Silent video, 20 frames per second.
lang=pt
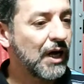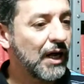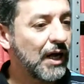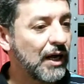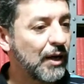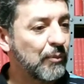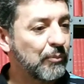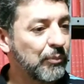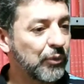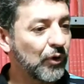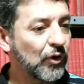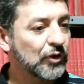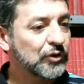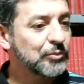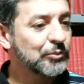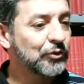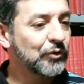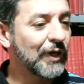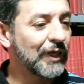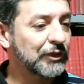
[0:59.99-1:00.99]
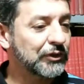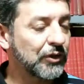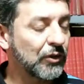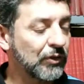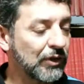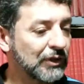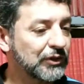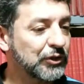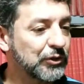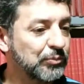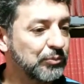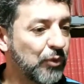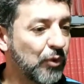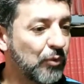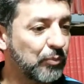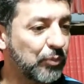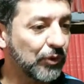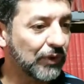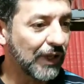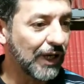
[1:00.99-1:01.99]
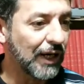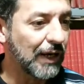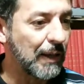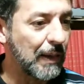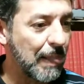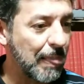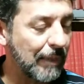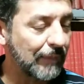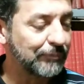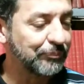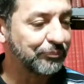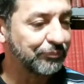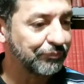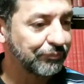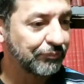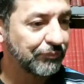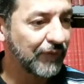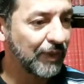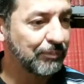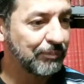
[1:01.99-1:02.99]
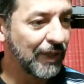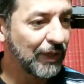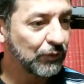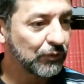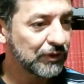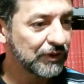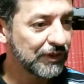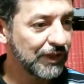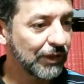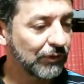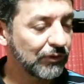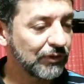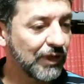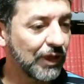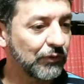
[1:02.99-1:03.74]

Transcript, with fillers: próximo do restaurante popular. É bem no centro da nossa